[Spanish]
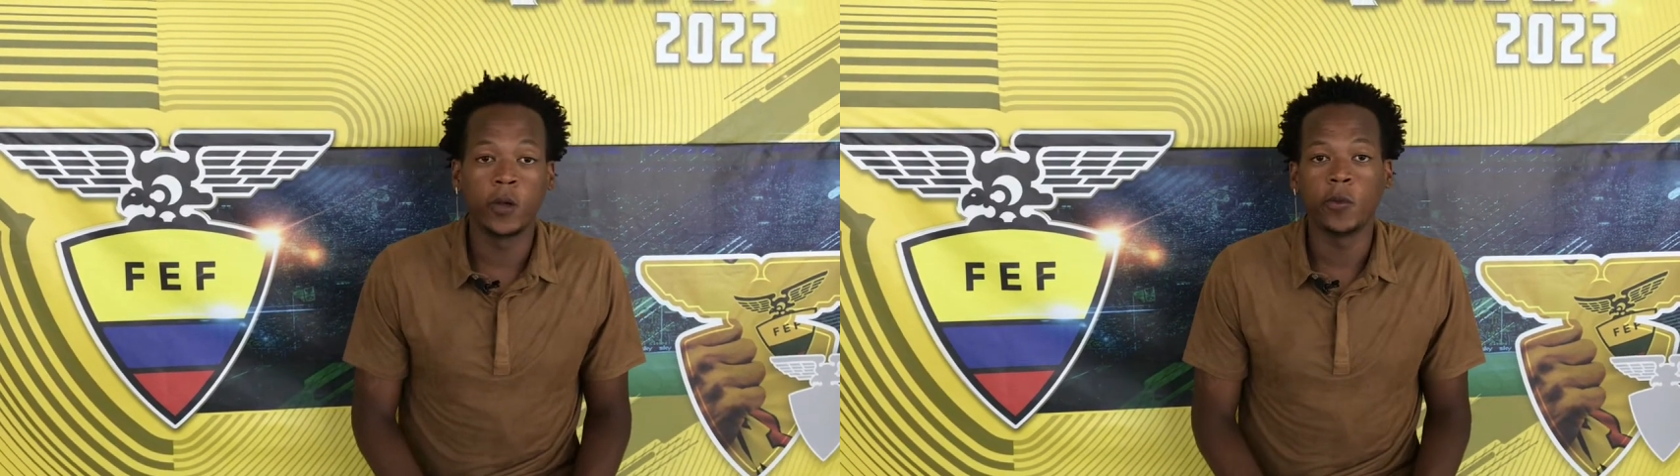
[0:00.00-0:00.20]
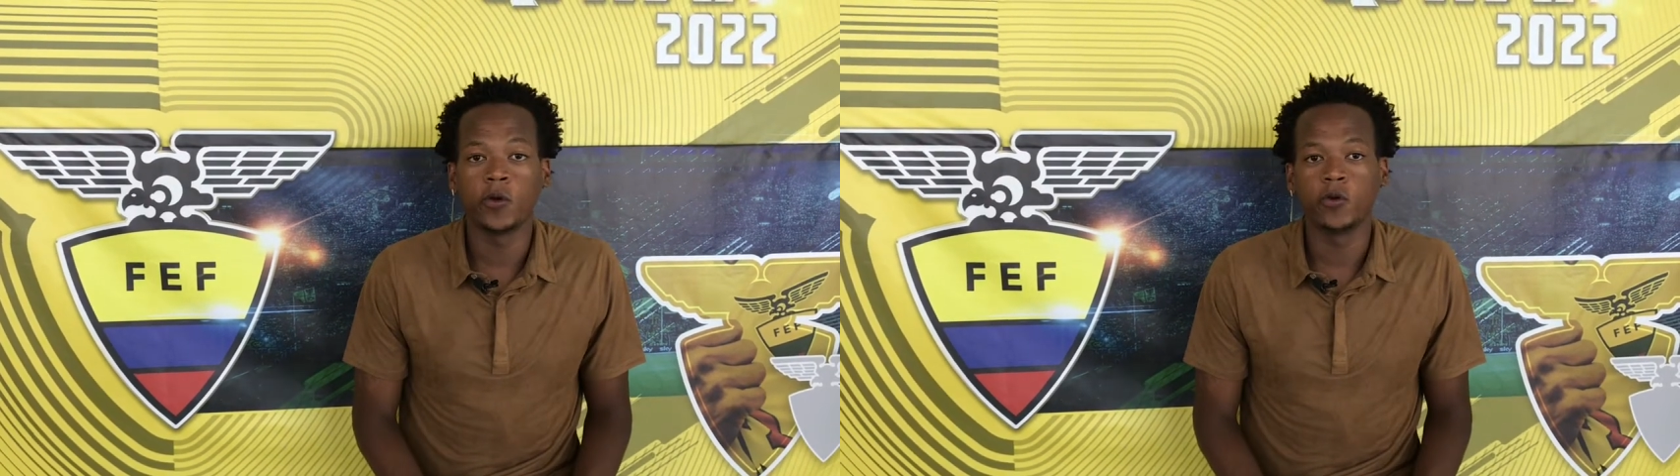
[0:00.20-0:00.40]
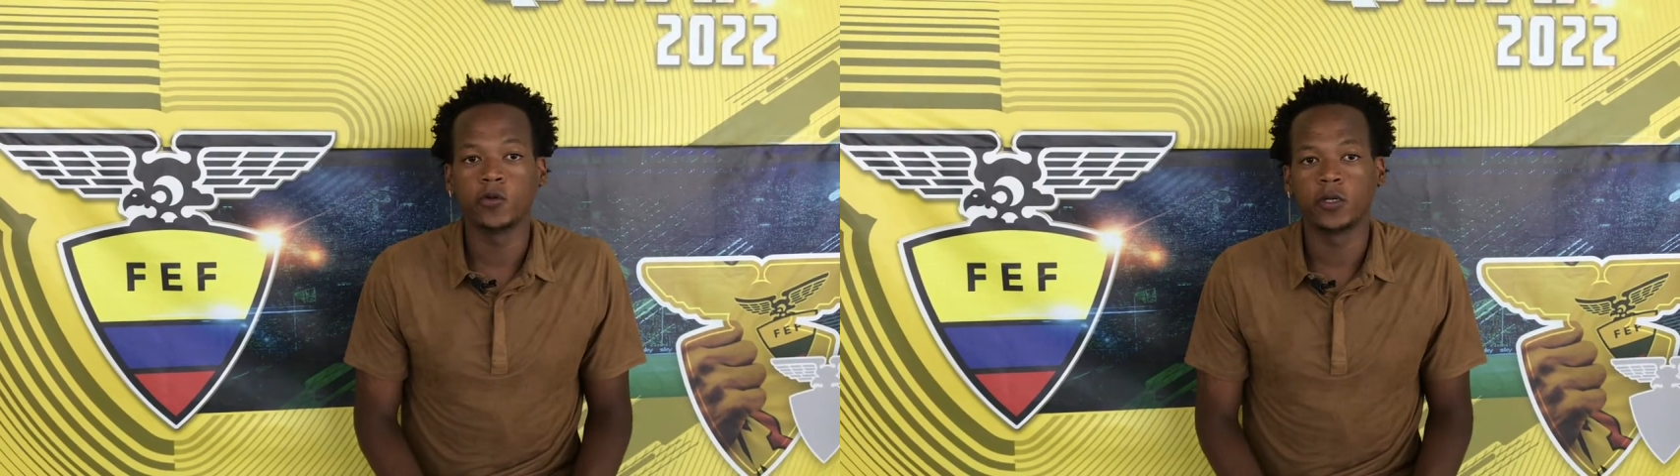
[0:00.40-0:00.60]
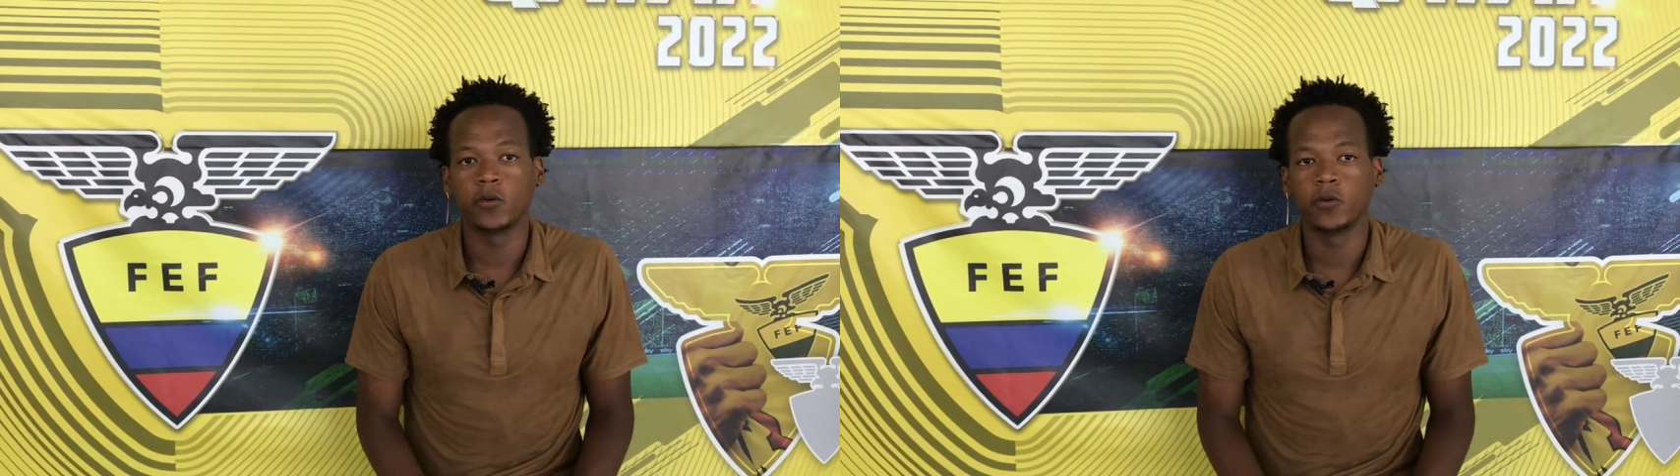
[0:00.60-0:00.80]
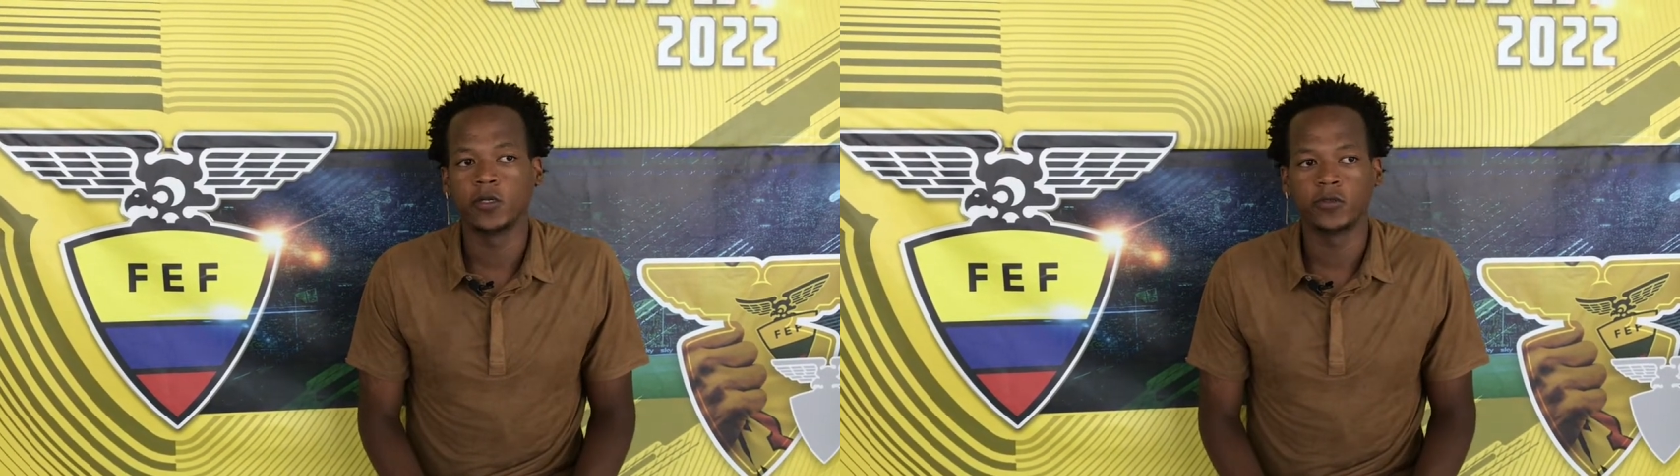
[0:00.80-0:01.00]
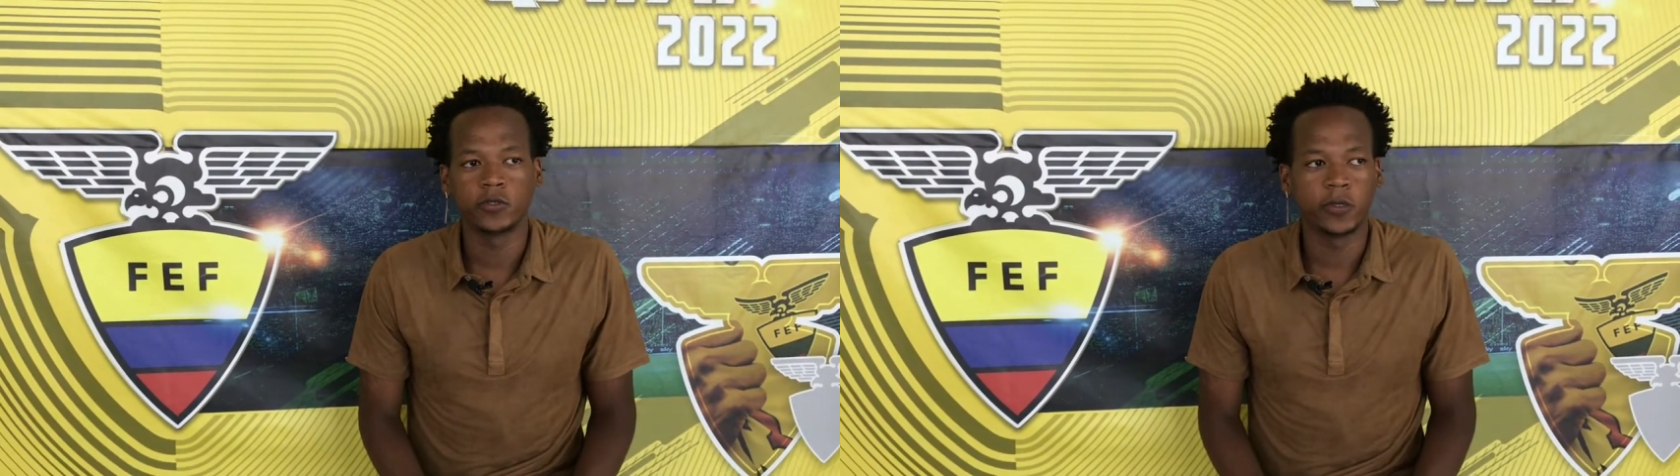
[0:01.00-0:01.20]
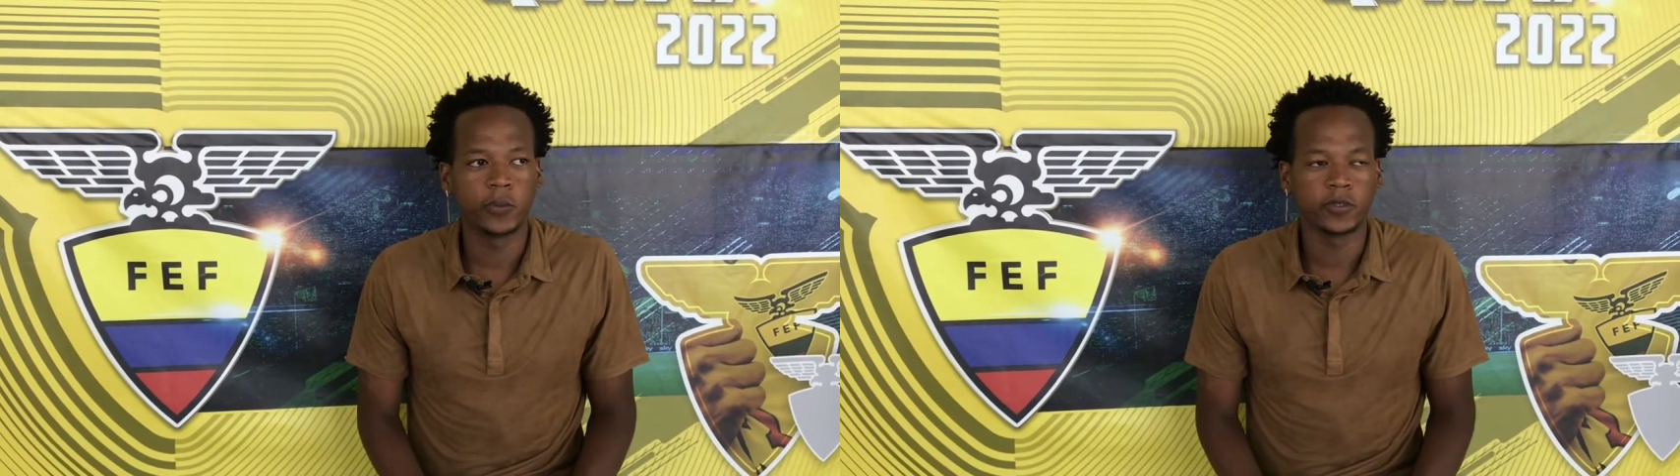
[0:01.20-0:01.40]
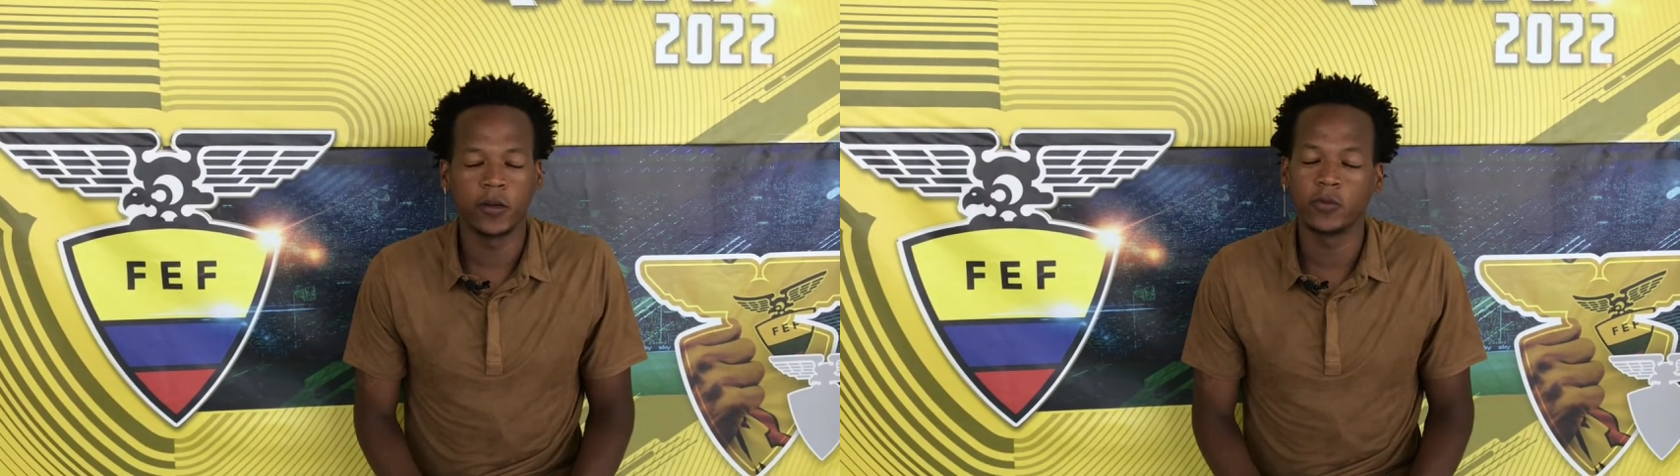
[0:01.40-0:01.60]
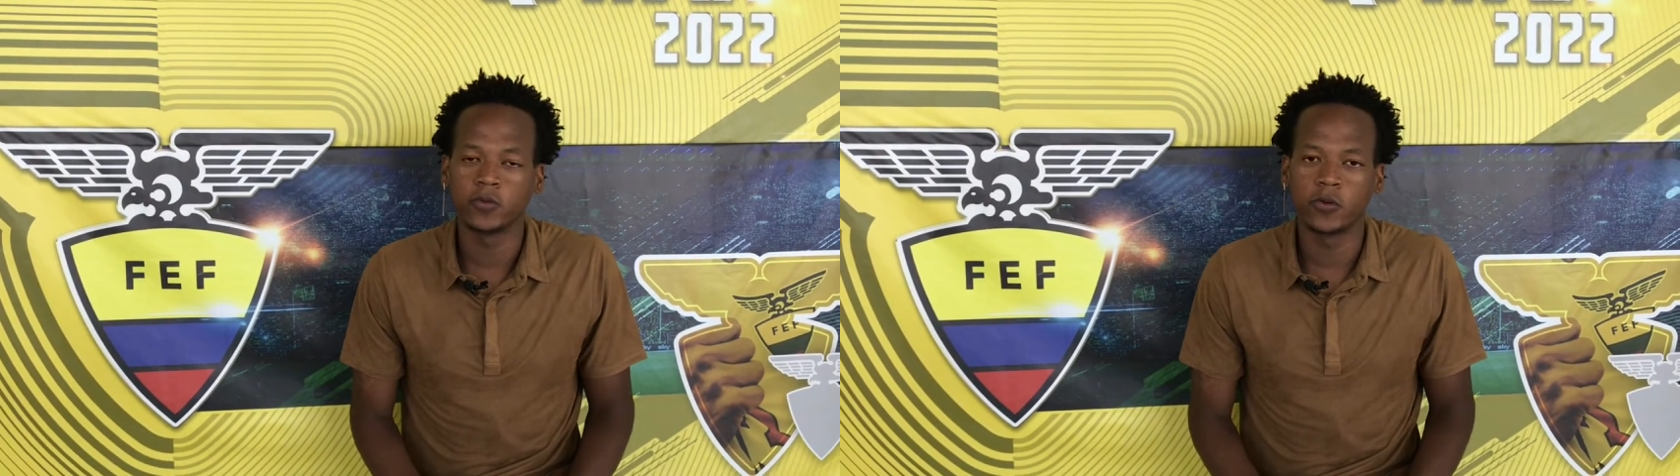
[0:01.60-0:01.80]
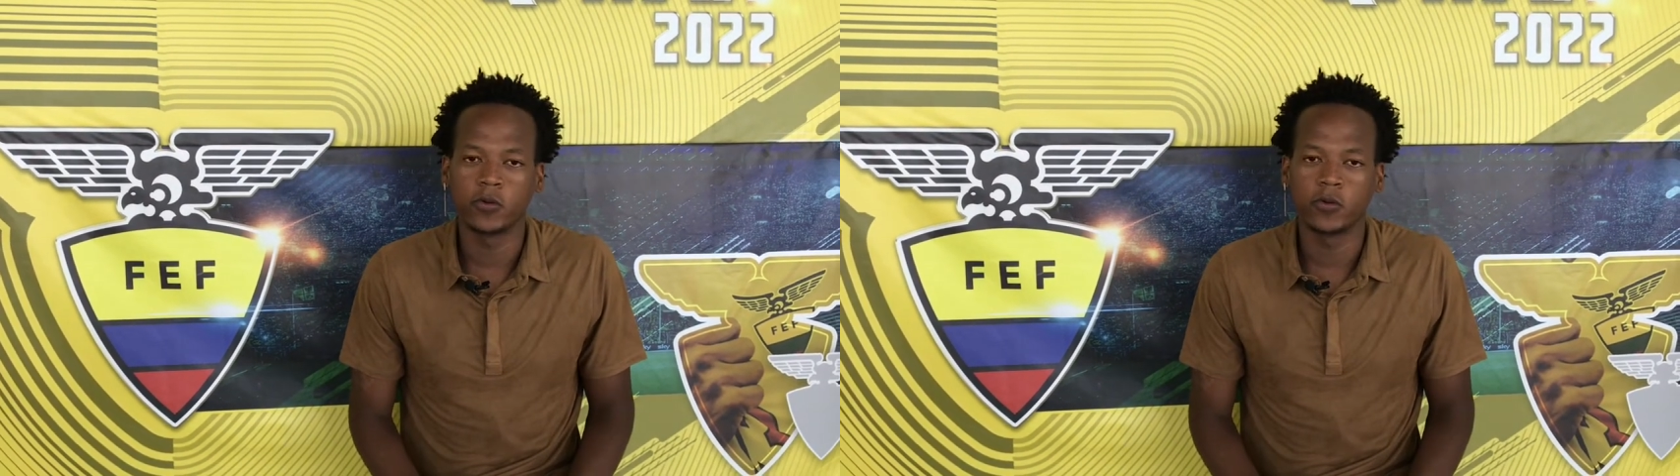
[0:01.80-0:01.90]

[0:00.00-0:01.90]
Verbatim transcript: mejor cosa con eso, siempre estamos